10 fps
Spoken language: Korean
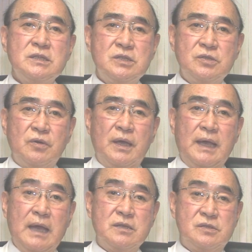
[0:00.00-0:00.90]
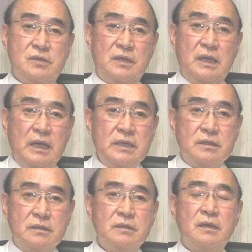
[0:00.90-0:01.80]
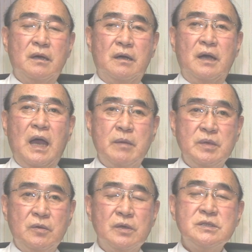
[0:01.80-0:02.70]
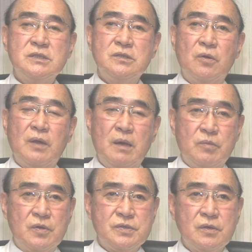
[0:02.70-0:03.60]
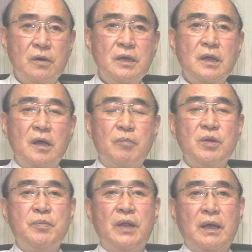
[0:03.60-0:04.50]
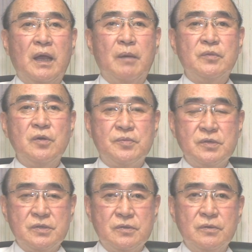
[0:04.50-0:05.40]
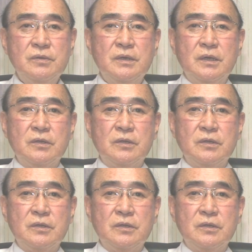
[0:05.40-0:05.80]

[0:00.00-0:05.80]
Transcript: 치료의 가능성이 있는 어, 암이고 치료를 함으로써 불편한 감도 없어지고